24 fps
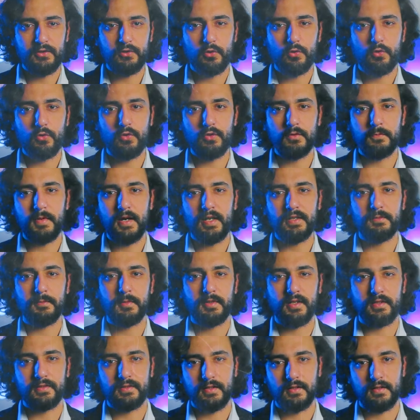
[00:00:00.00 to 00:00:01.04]
دخول بعض
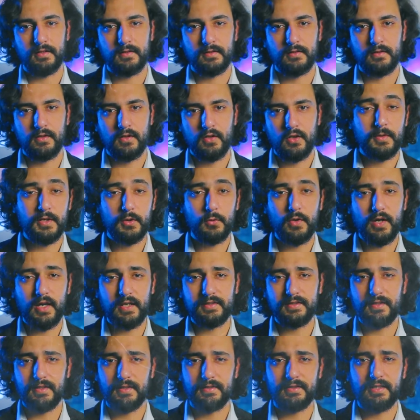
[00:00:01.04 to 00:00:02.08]
مناطقها
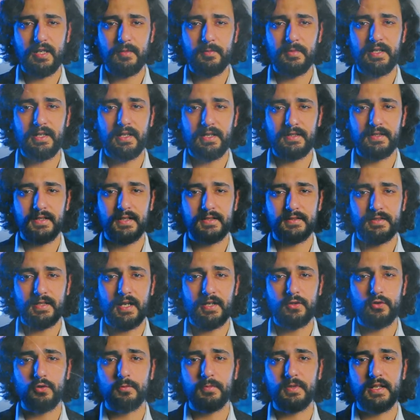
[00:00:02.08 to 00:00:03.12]
بالوقت يلي تم الإعلان
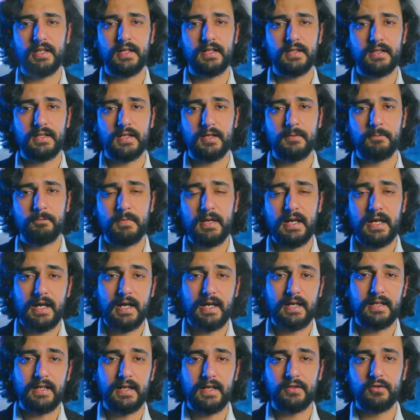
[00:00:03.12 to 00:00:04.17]
عنه بالإعلام
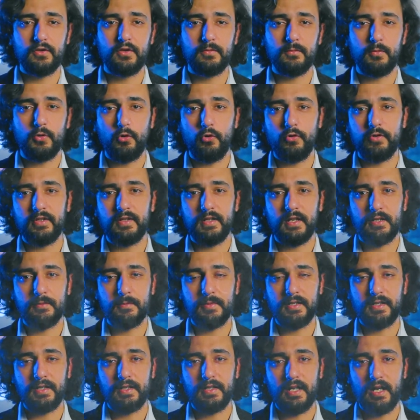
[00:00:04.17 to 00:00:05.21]
على أنه البحوث
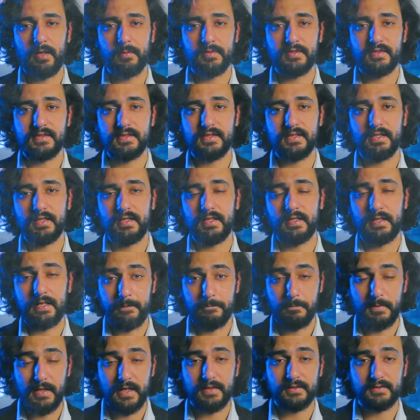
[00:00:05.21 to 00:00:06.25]
العلمية اللي عم تصير
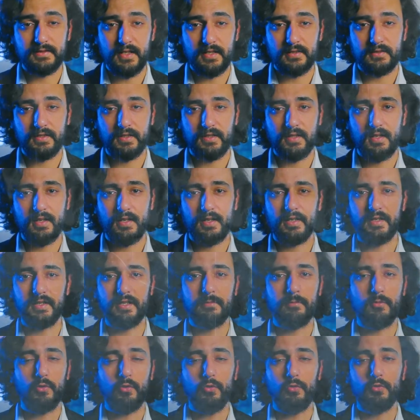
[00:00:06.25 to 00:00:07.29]
بأنتاركتيكا هي
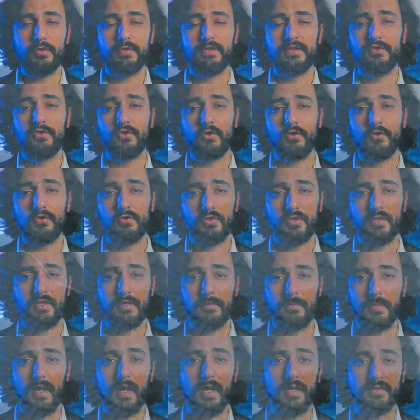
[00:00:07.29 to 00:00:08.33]
بحوث جيولوجية
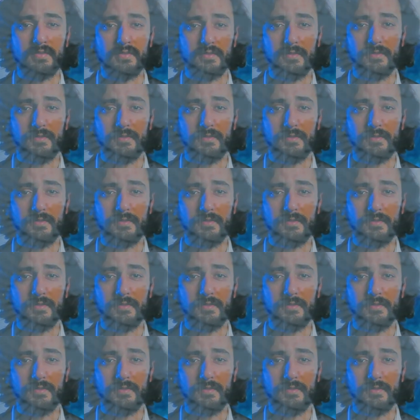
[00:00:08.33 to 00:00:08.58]
بحت